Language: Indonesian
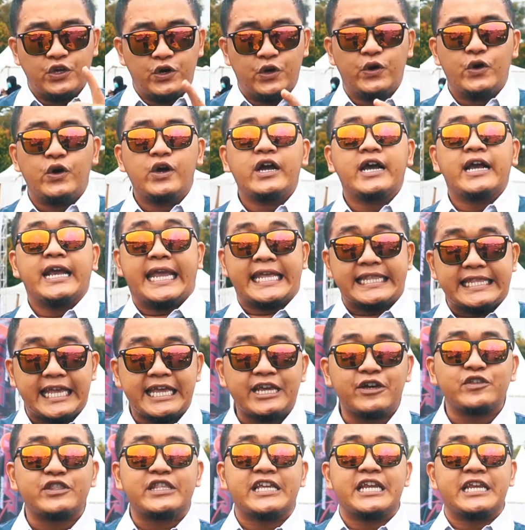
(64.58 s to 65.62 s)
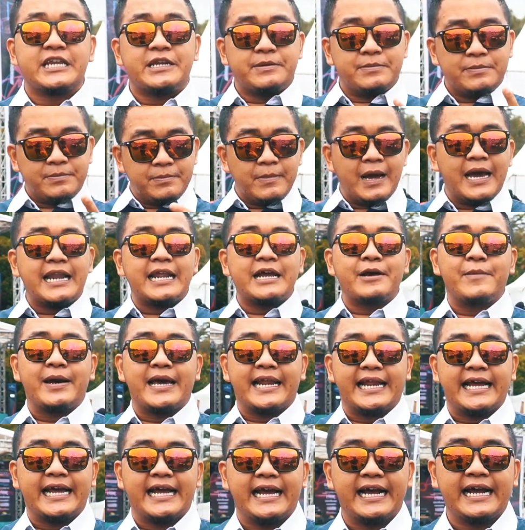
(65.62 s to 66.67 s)
yuk kita ikutin
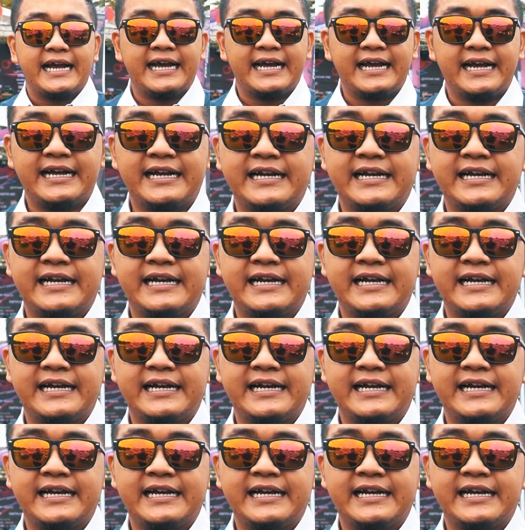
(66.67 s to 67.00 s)
bareng-bareng.